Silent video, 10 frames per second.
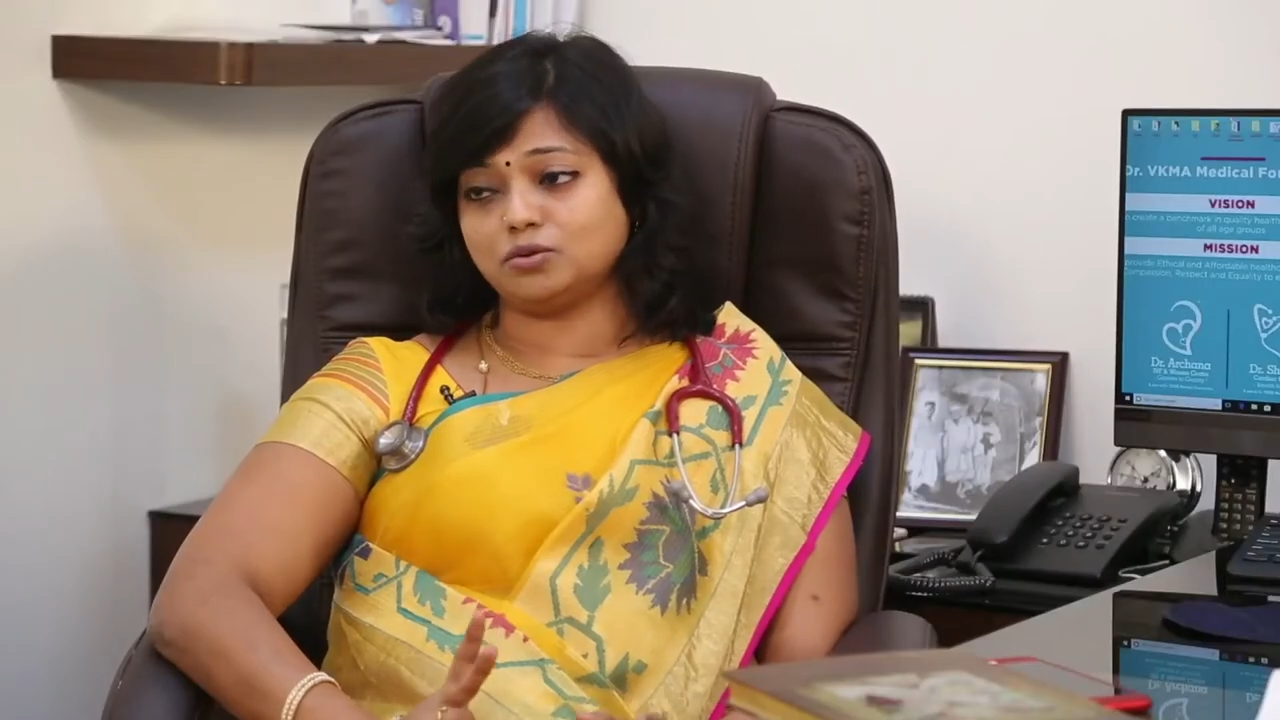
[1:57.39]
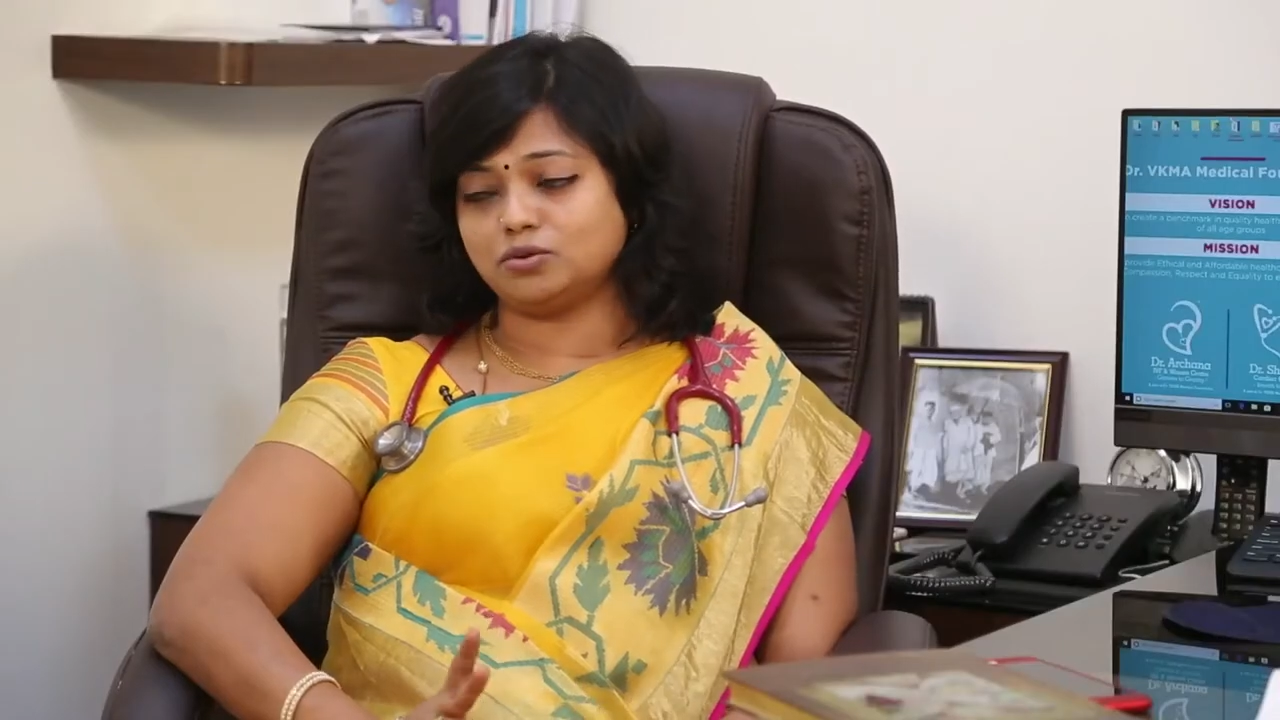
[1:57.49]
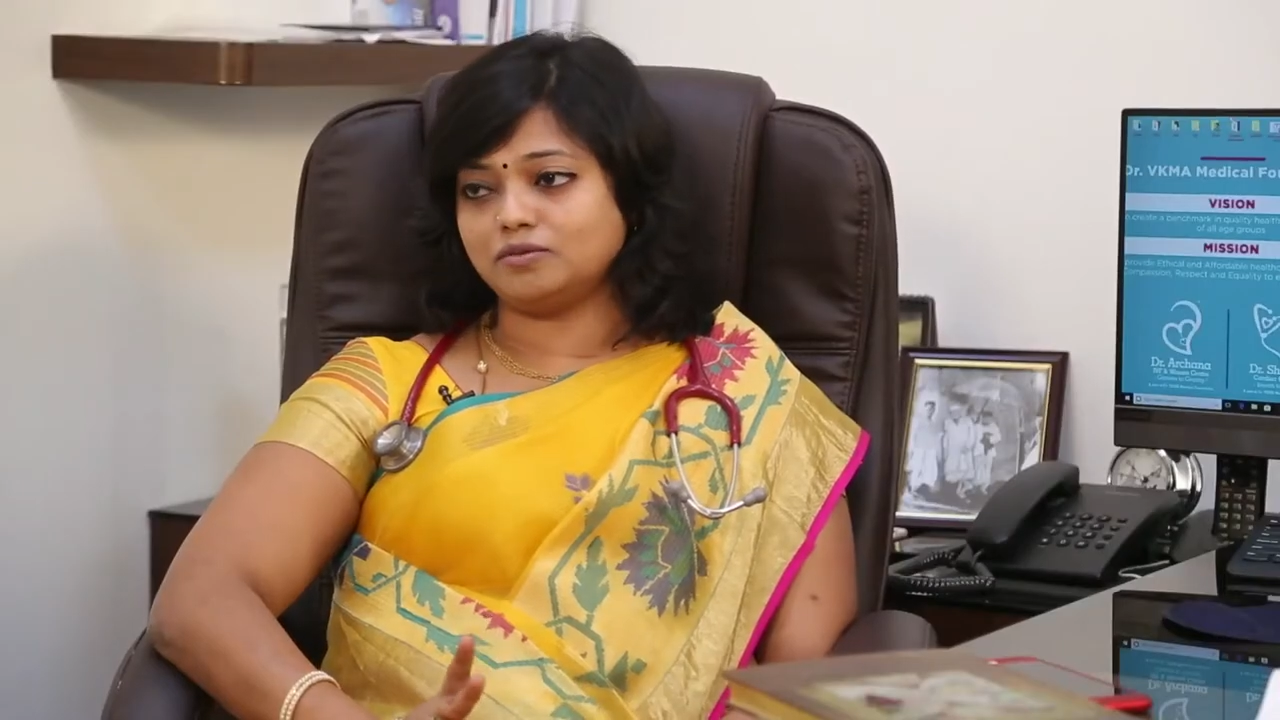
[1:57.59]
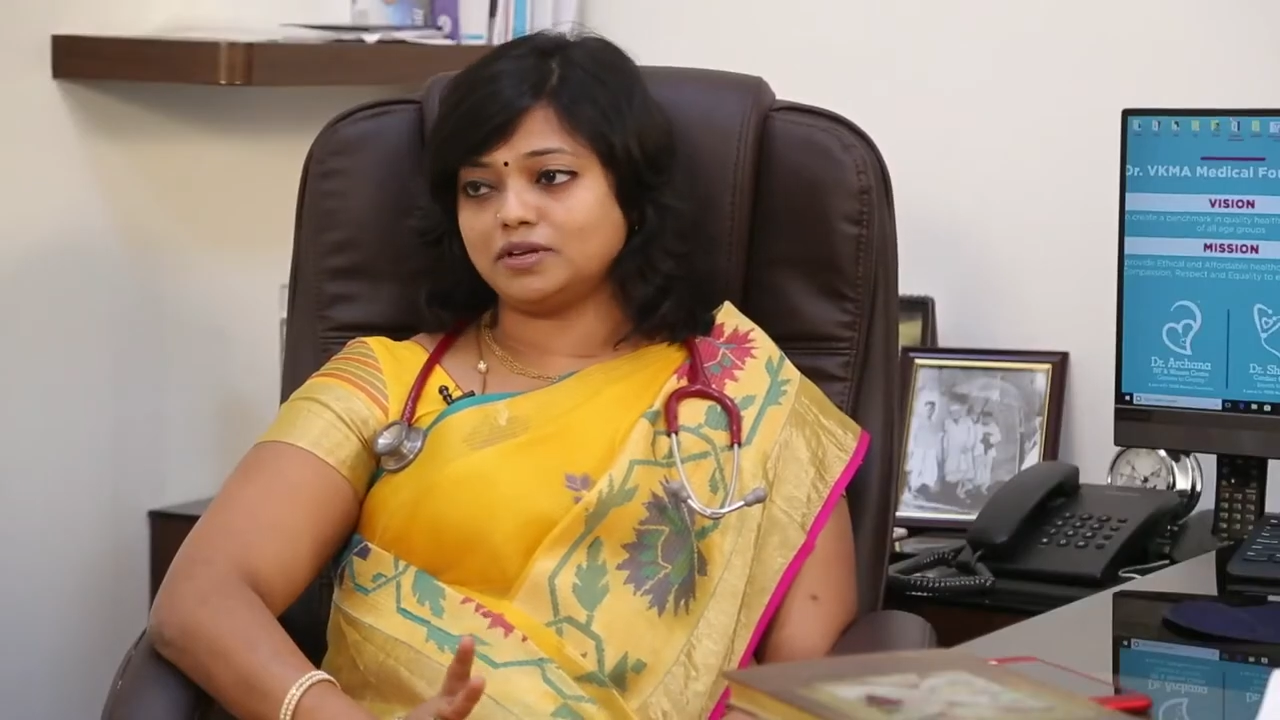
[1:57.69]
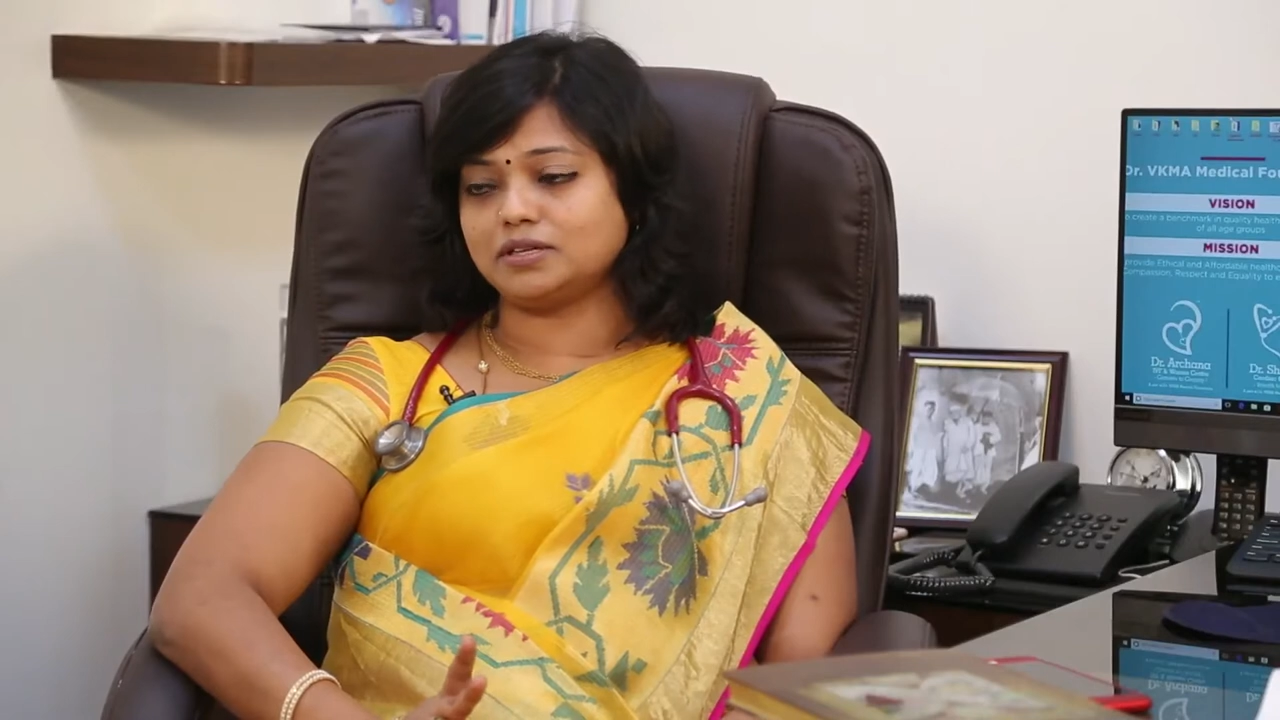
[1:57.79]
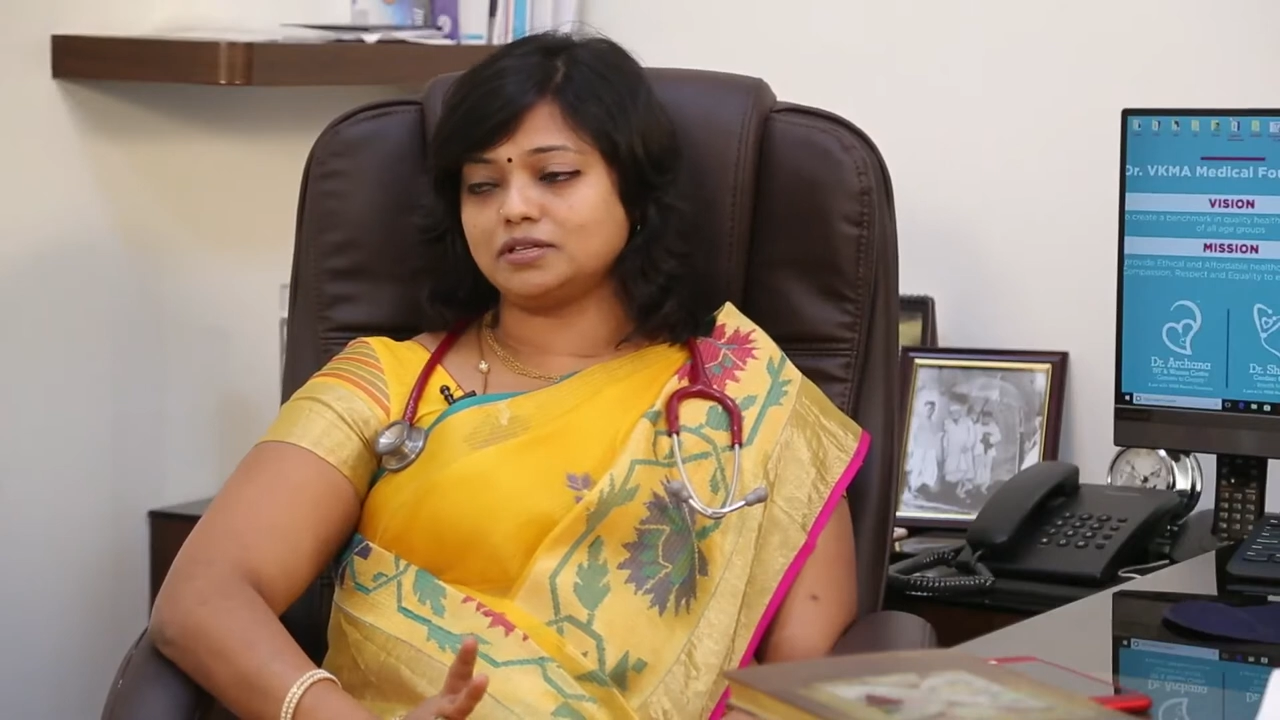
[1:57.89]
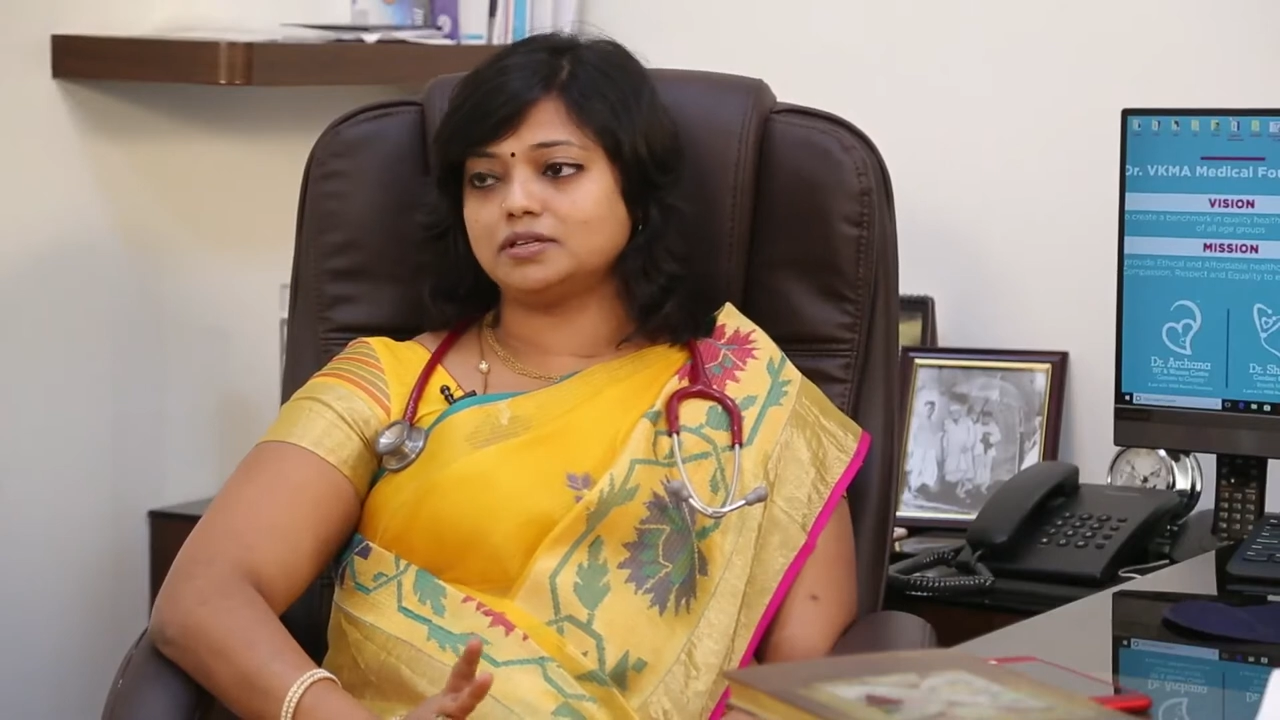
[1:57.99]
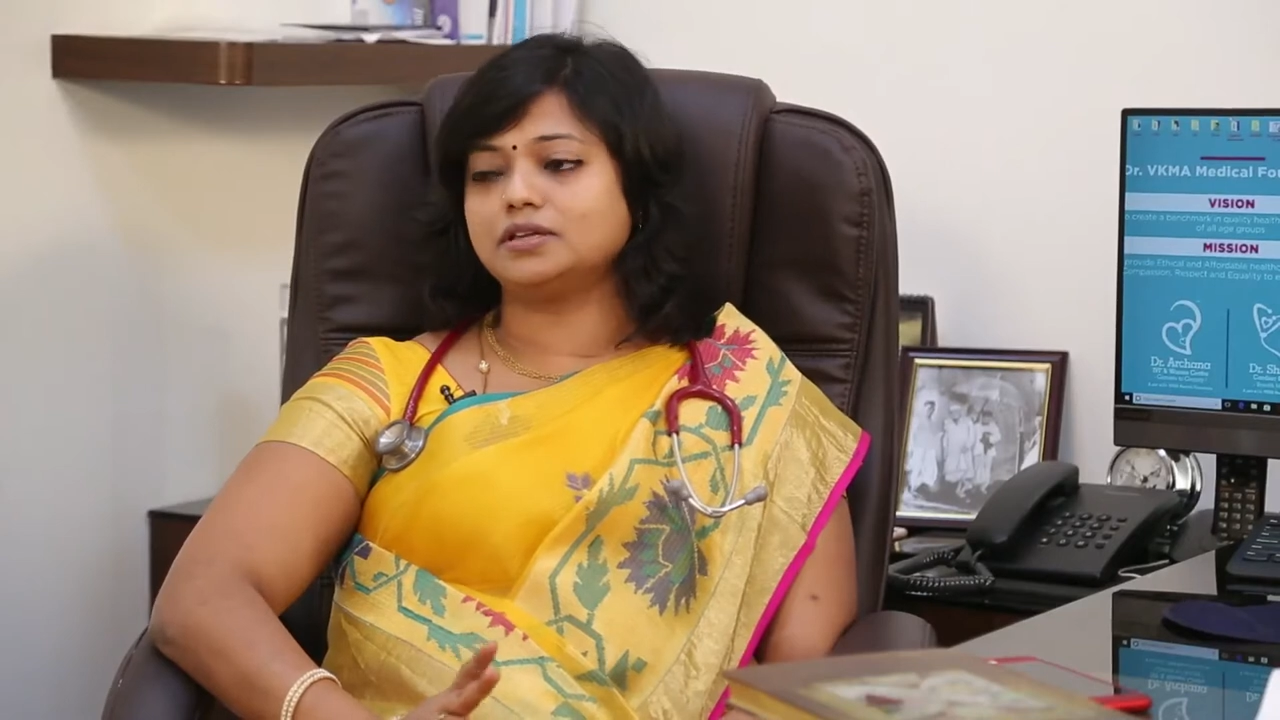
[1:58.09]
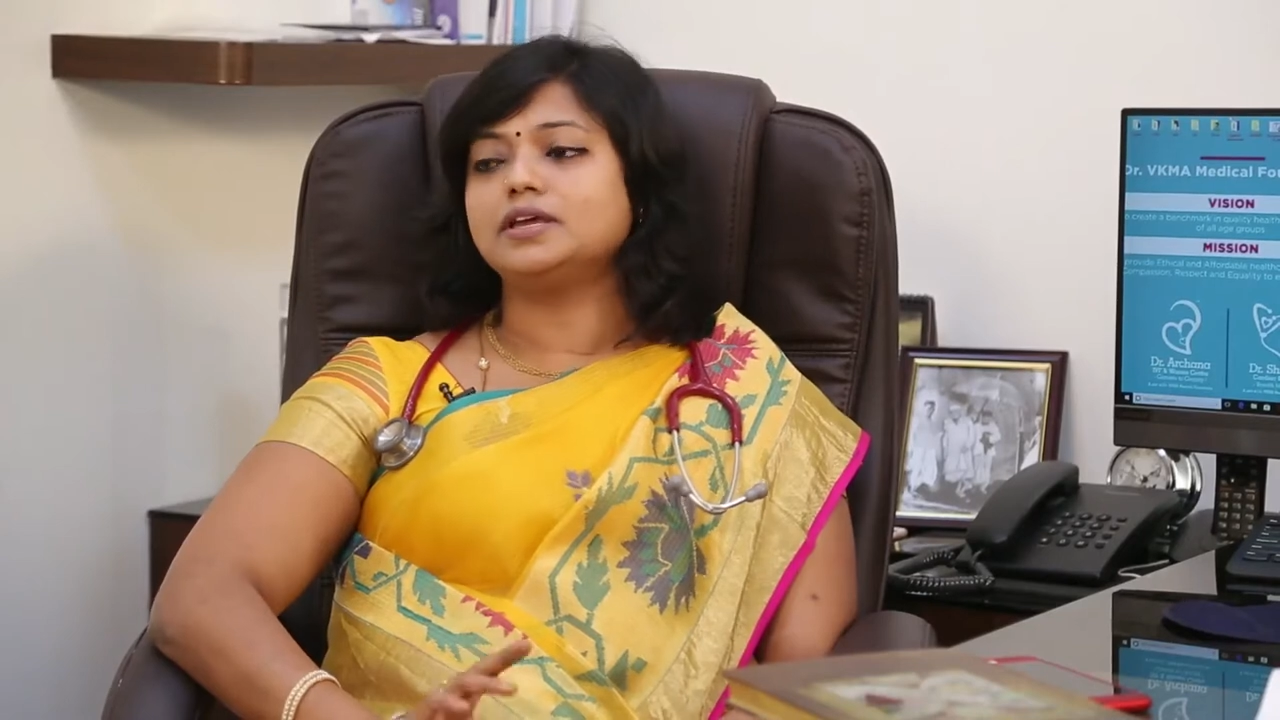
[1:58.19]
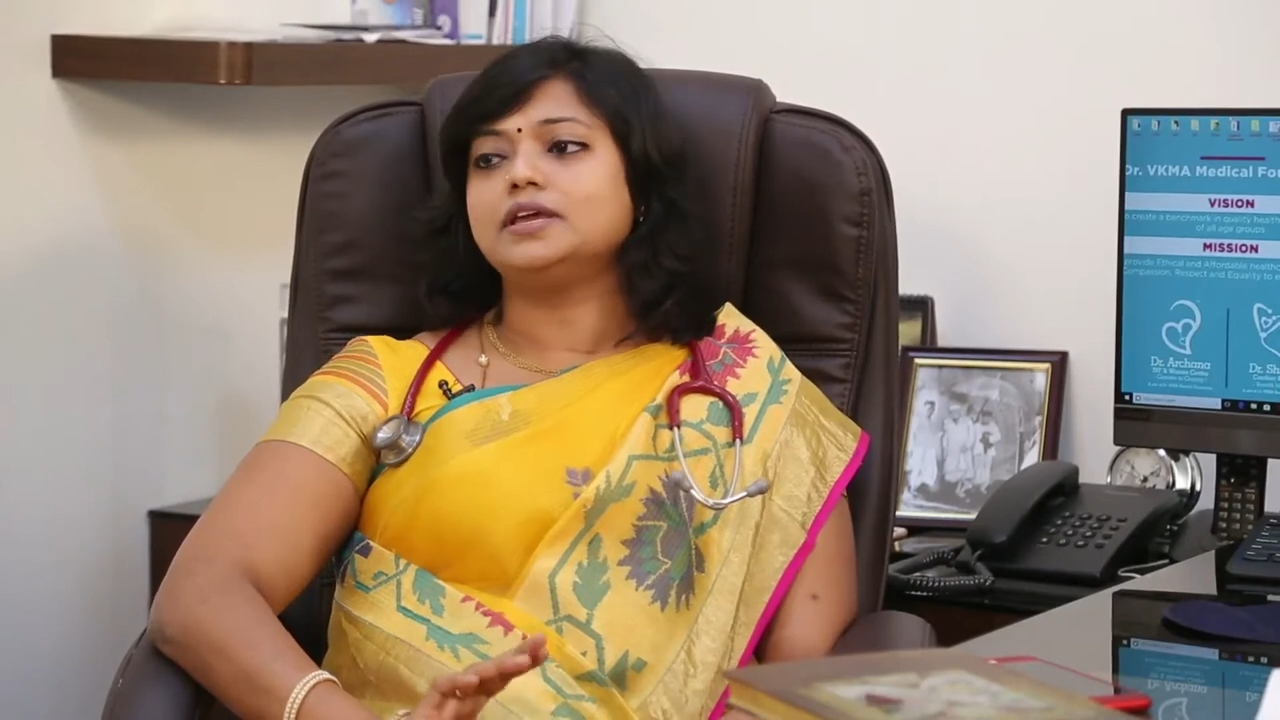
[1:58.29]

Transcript: கோடு வர்றது